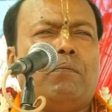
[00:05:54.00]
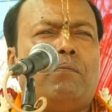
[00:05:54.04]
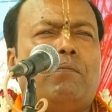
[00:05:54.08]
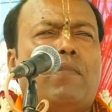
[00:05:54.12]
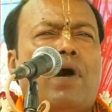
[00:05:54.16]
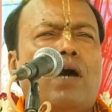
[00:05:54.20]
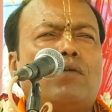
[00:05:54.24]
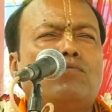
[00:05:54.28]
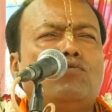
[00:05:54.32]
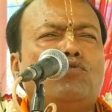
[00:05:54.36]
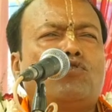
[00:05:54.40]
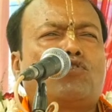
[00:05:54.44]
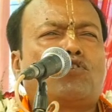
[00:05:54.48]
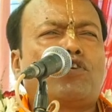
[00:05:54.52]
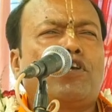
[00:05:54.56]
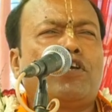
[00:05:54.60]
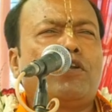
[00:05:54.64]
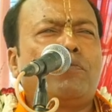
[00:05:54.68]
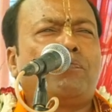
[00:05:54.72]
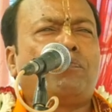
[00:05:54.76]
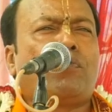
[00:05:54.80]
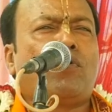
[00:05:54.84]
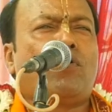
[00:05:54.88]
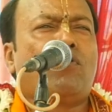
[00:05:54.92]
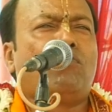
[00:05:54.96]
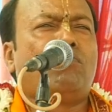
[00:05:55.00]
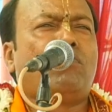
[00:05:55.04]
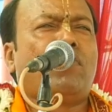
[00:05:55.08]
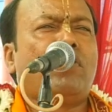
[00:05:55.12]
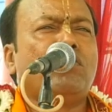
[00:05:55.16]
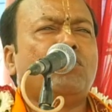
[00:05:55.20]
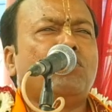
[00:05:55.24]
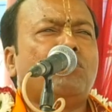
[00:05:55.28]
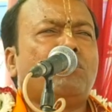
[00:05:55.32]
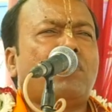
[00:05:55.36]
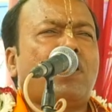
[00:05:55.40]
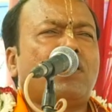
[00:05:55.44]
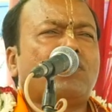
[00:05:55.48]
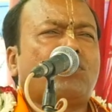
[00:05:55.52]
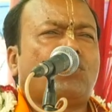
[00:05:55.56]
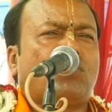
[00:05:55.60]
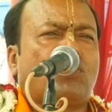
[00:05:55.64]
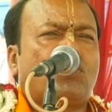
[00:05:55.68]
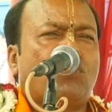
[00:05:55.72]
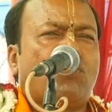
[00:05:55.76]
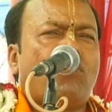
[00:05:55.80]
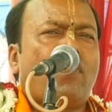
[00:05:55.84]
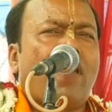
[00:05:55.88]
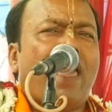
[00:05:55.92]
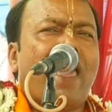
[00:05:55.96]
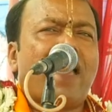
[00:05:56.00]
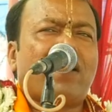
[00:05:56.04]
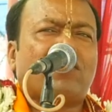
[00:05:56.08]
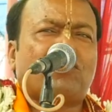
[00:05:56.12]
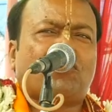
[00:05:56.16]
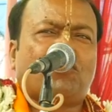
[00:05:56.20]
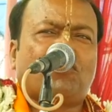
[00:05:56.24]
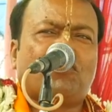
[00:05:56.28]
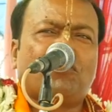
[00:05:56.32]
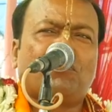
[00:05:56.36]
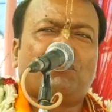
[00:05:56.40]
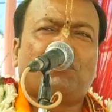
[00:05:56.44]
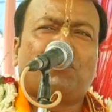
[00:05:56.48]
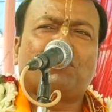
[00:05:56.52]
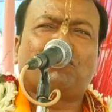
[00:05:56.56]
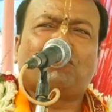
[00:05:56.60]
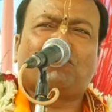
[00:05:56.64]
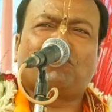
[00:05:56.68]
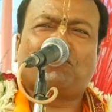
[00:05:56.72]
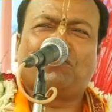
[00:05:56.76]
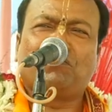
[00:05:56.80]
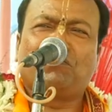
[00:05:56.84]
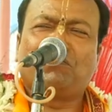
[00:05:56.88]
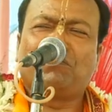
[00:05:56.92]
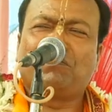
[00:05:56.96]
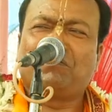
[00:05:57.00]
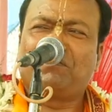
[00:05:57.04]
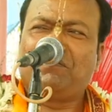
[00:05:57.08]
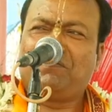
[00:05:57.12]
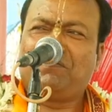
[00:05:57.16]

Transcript: মানুষের পরমায়ু মাত্র একশো বৎসর